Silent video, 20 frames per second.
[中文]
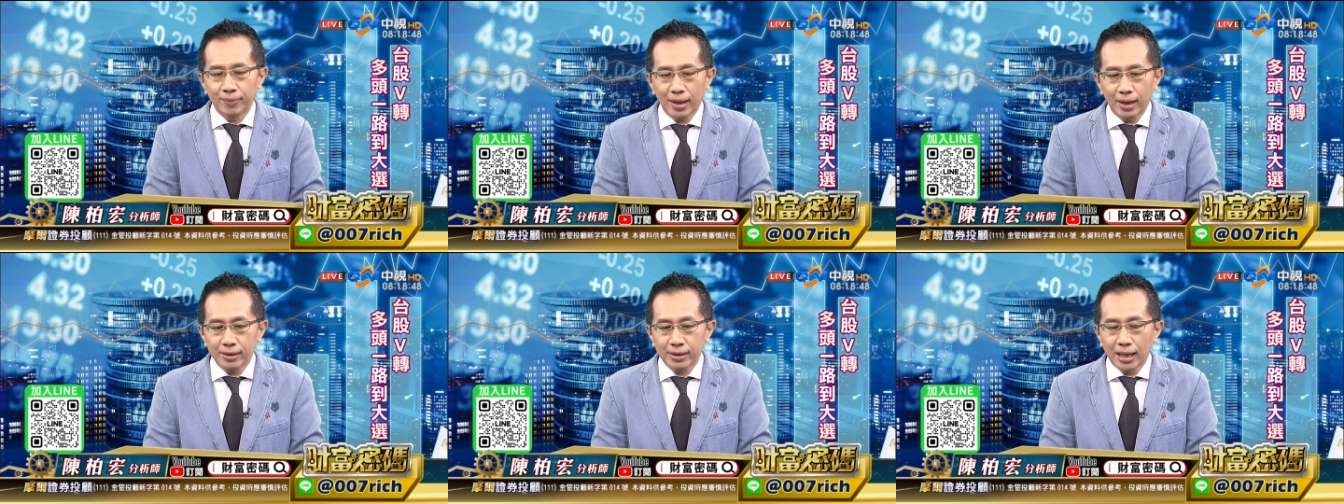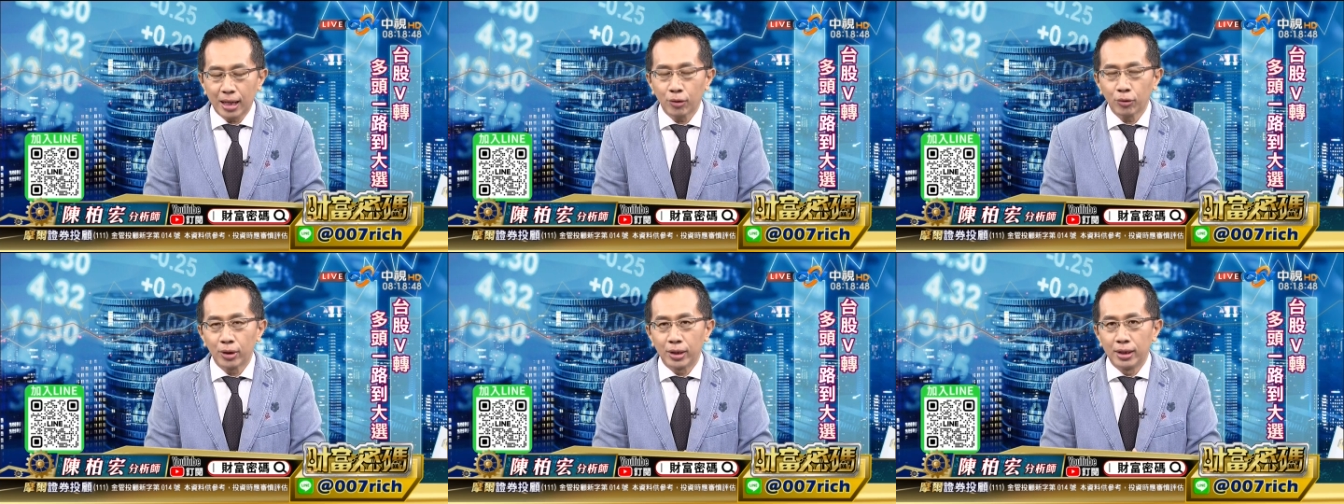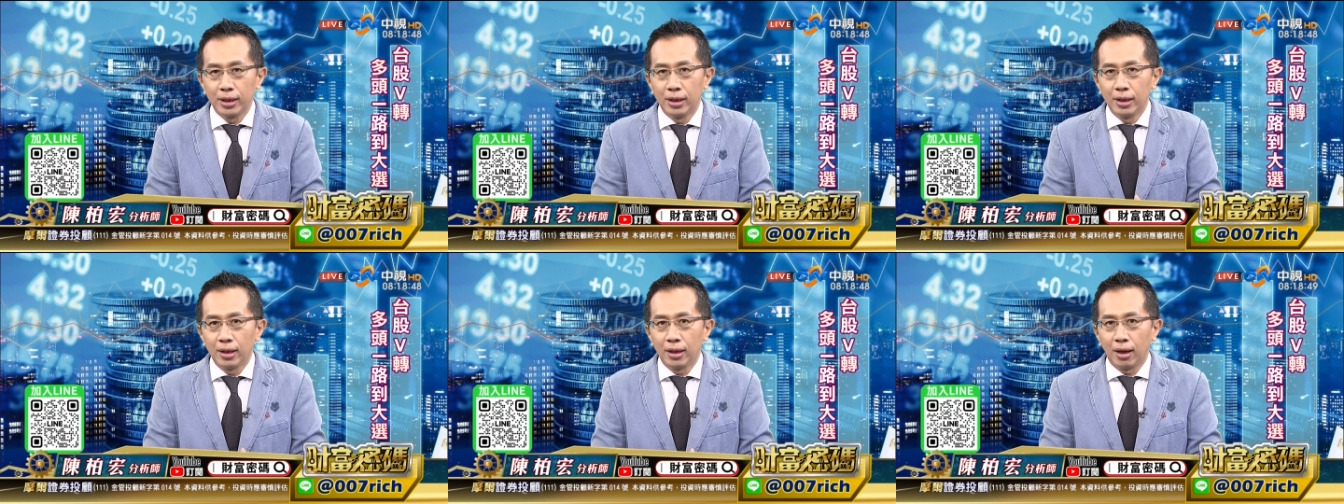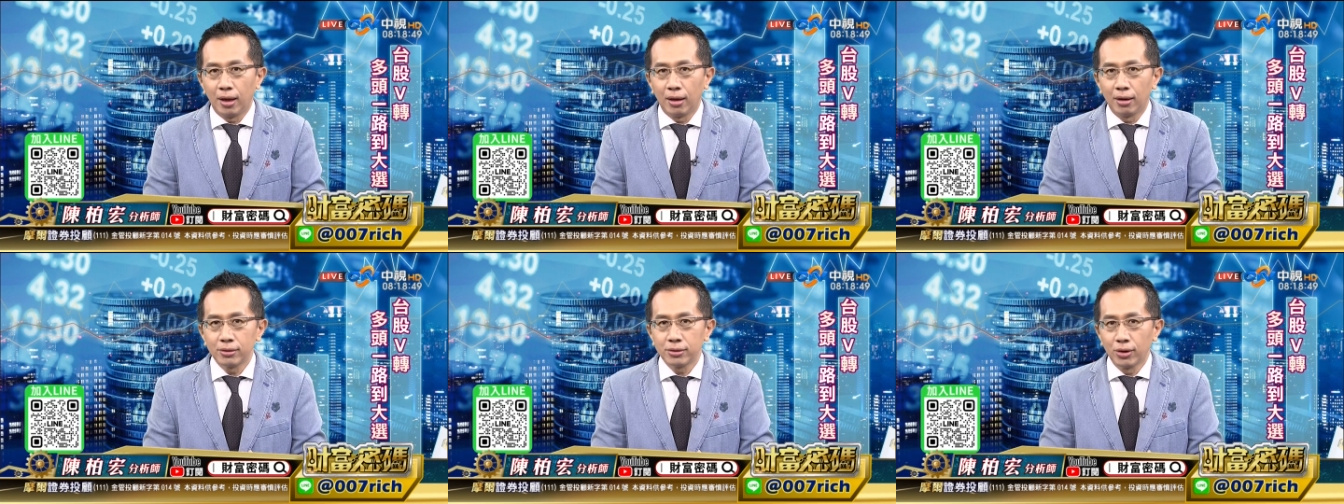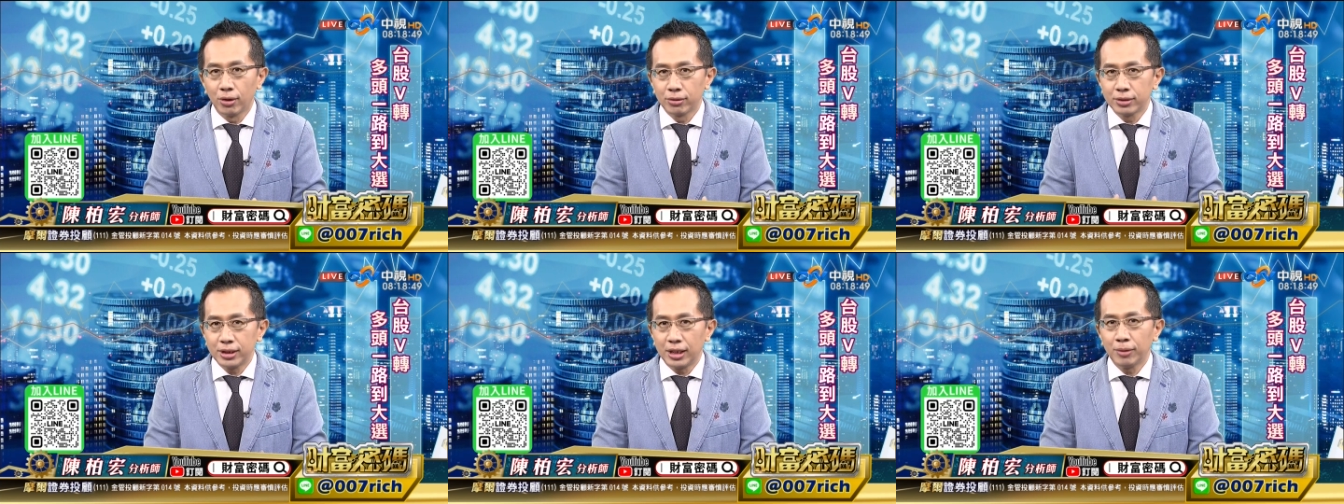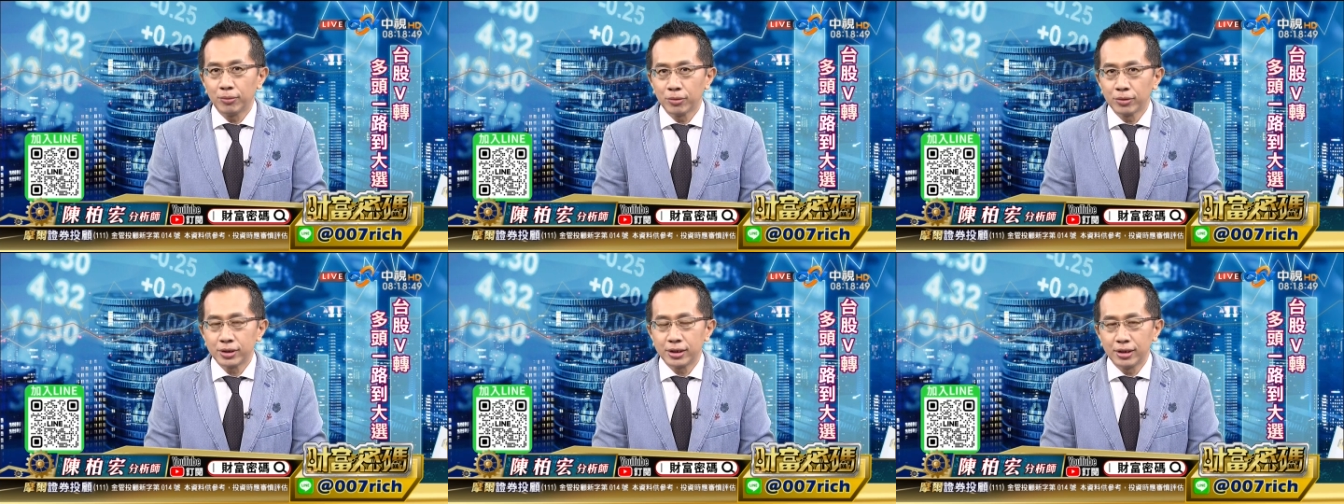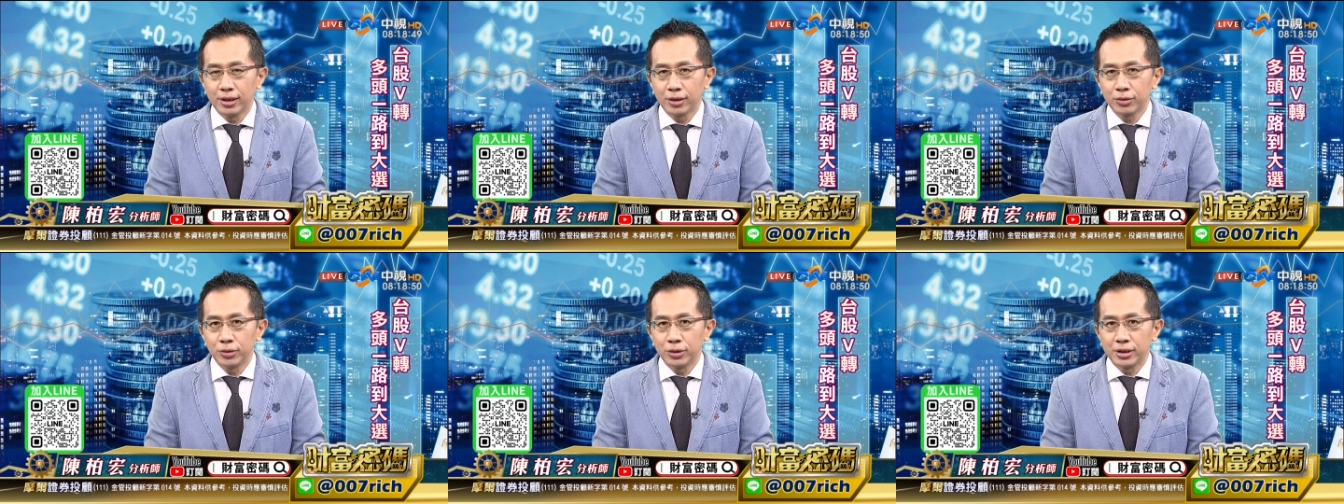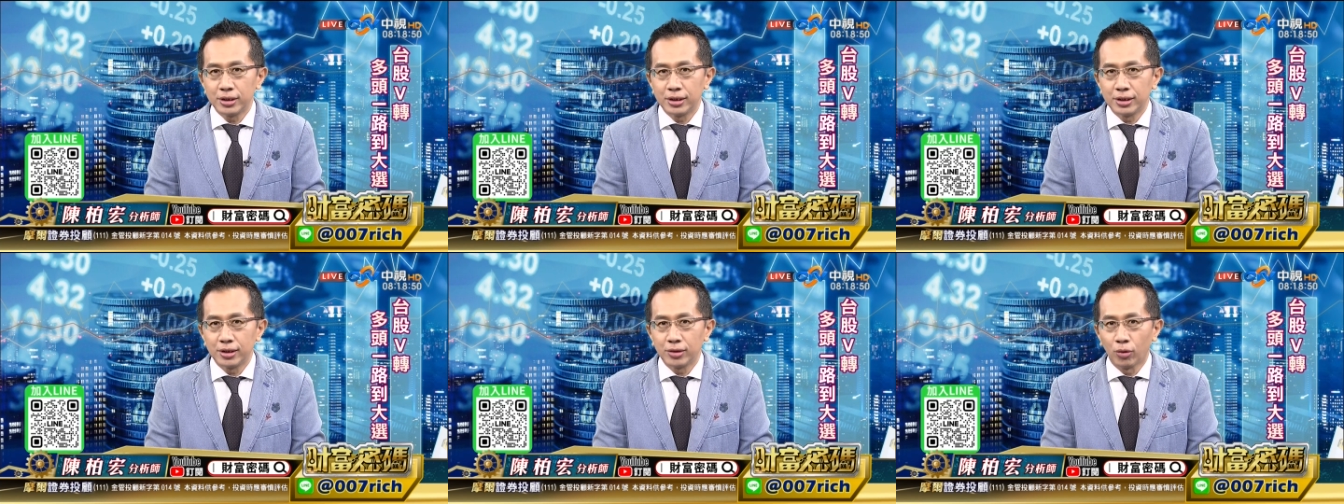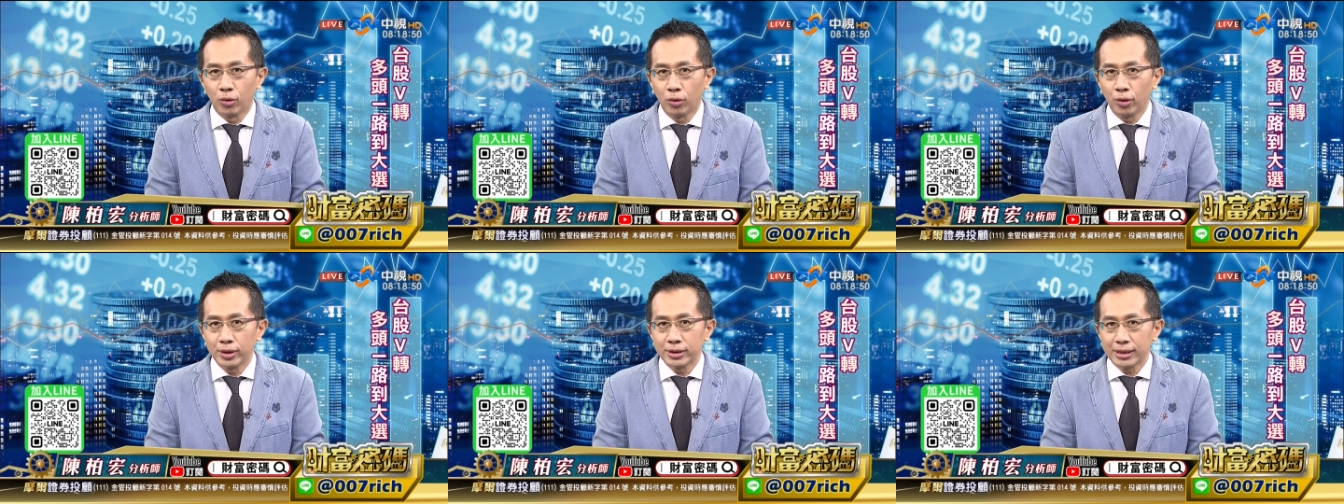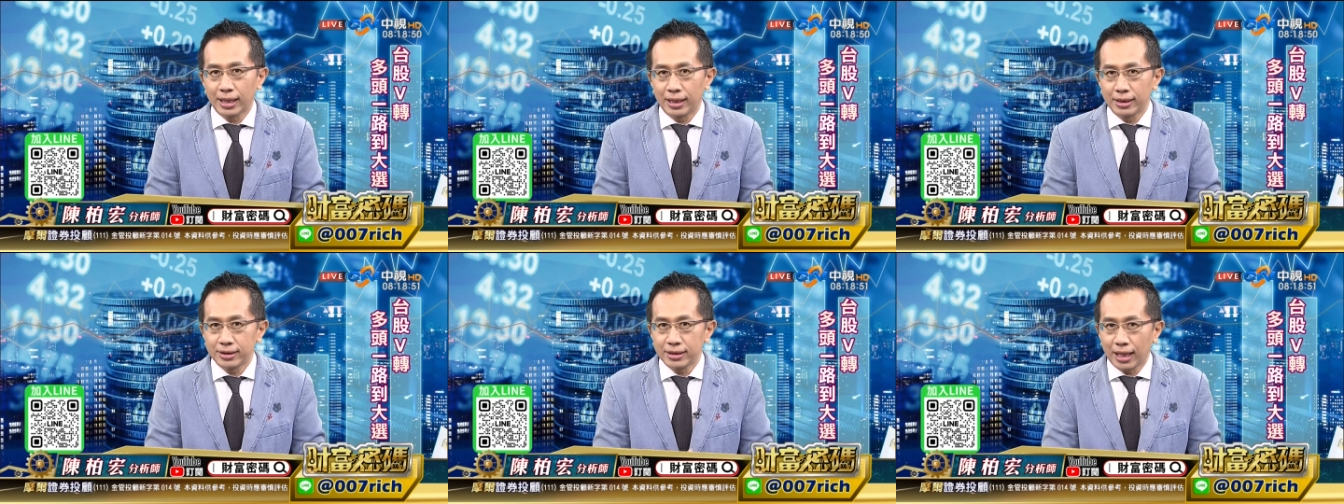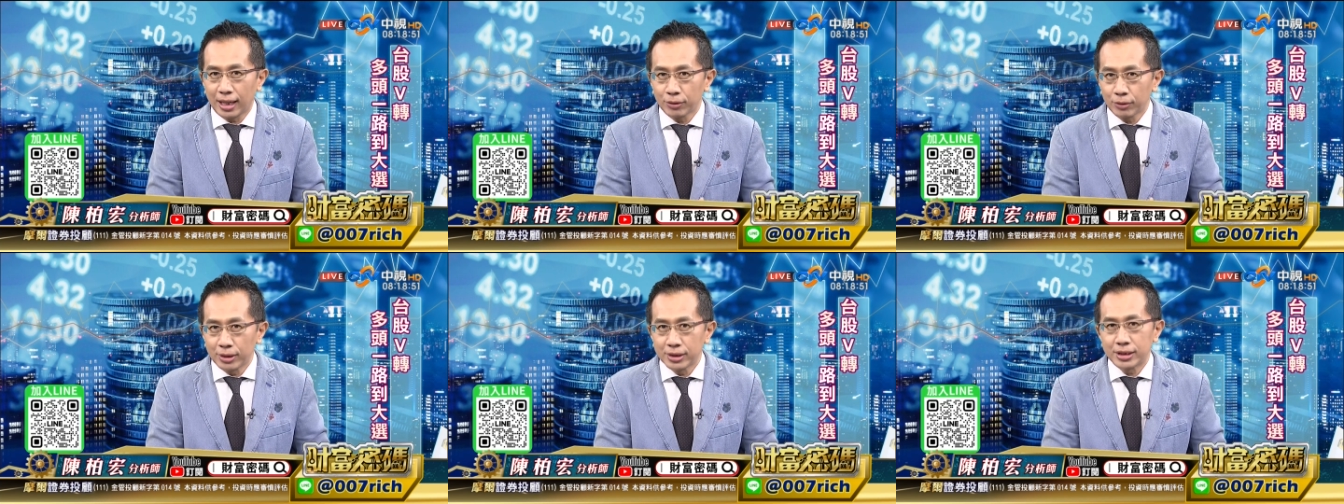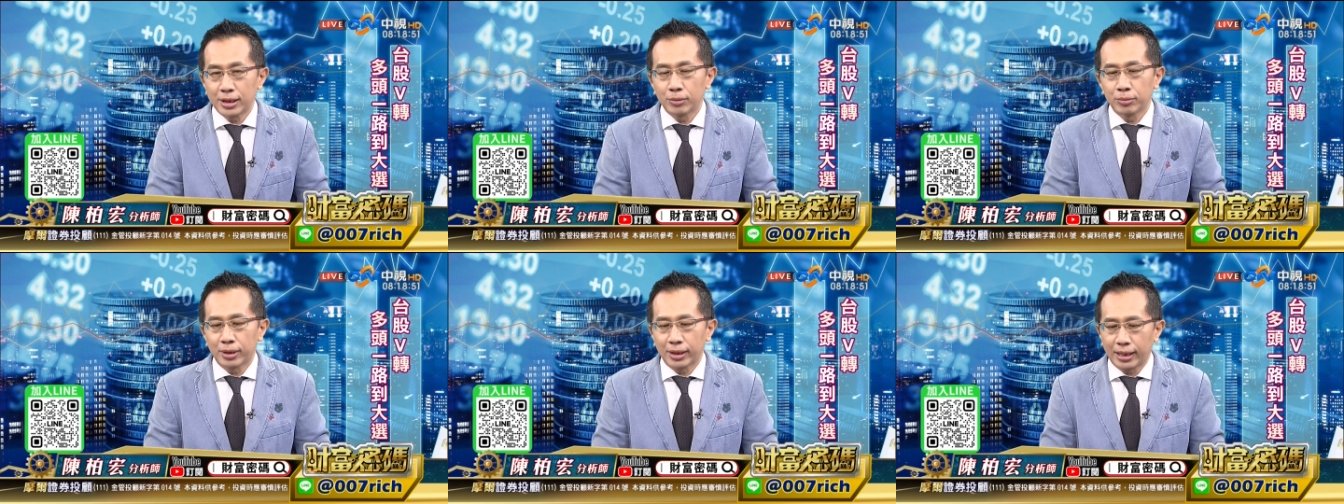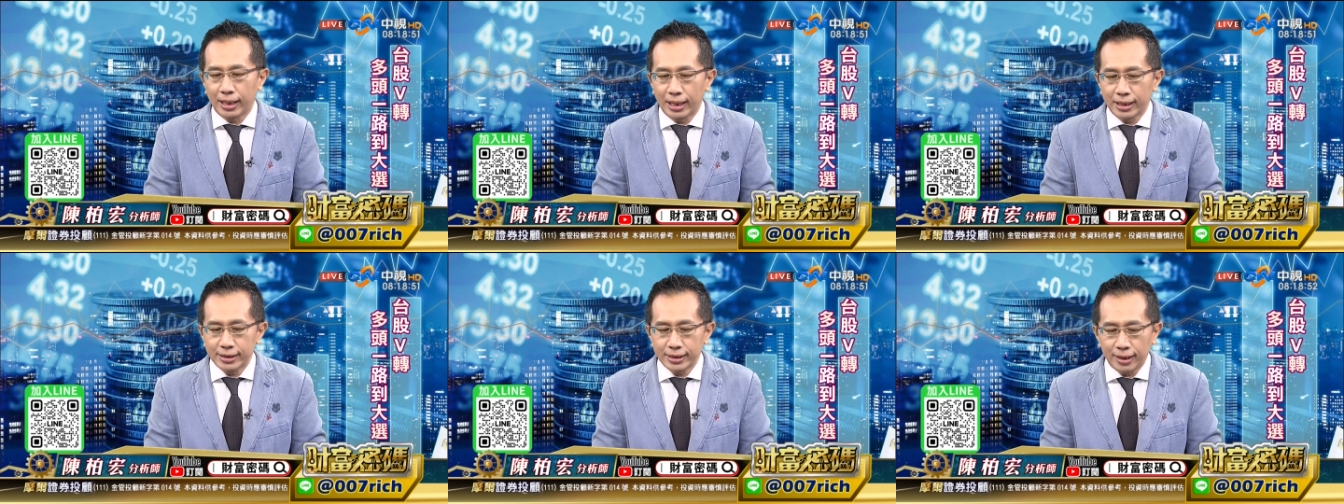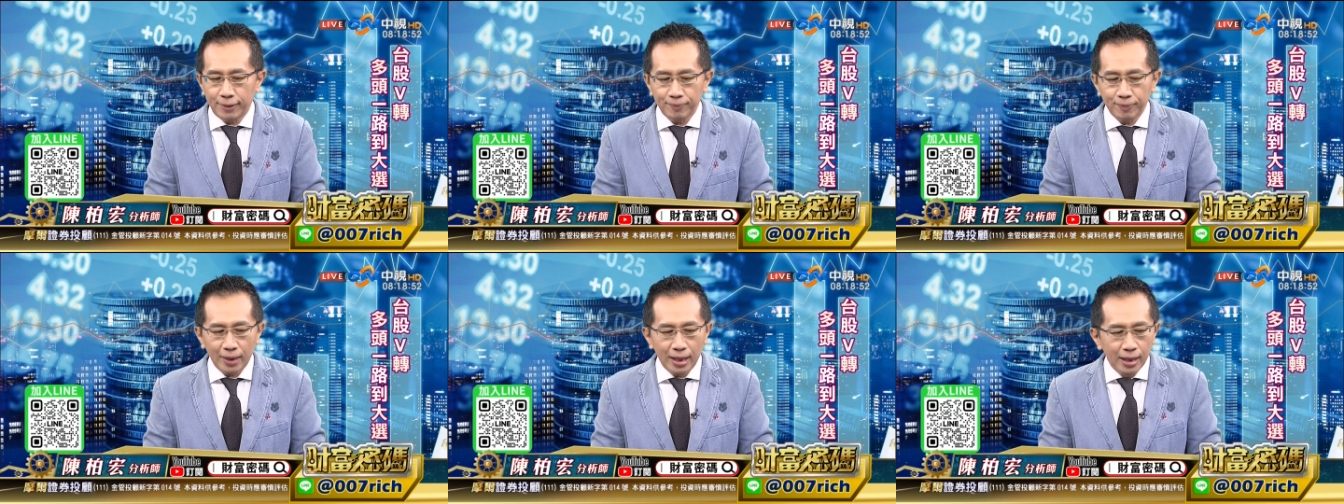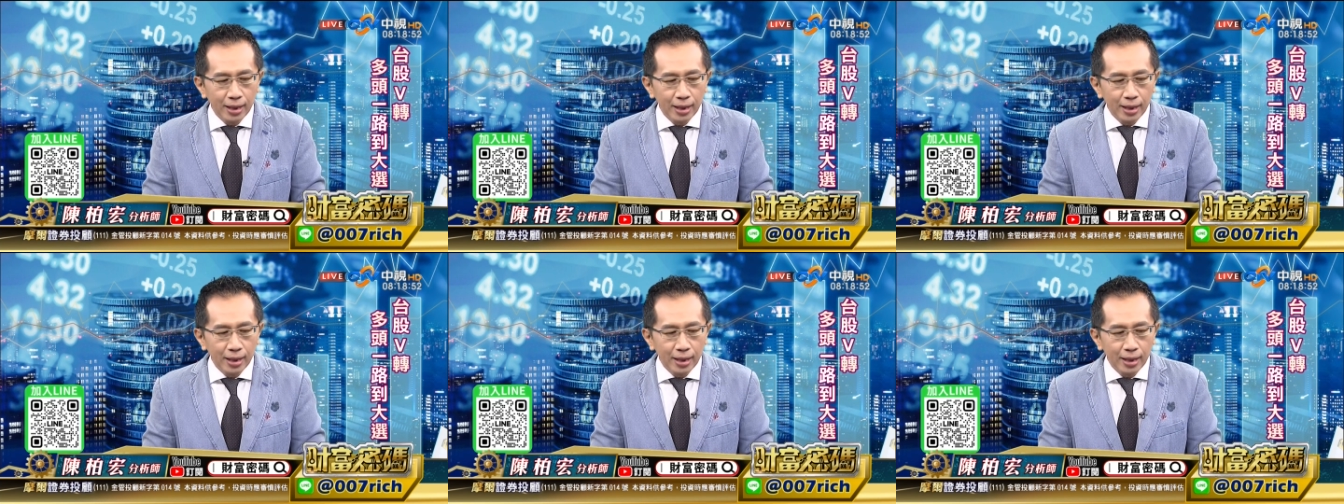那待会啊，有进一步新的讯息，我会在下段节目呢跟他讲。